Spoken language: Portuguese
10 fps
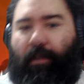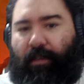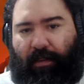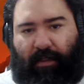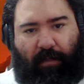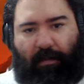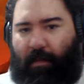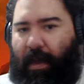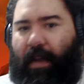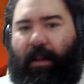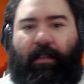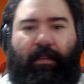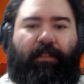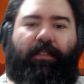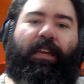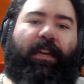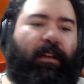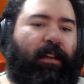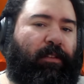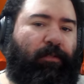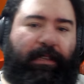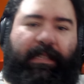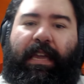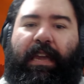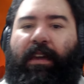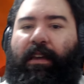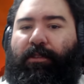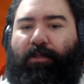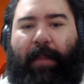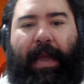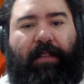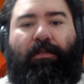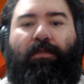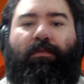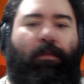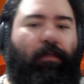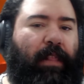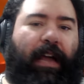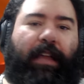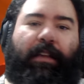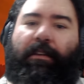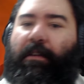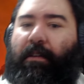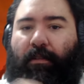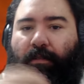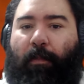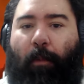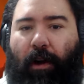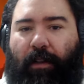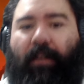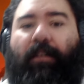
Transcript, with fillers: Se é ser primeira, terceira, 2D, isométrico, roguelike, não importa.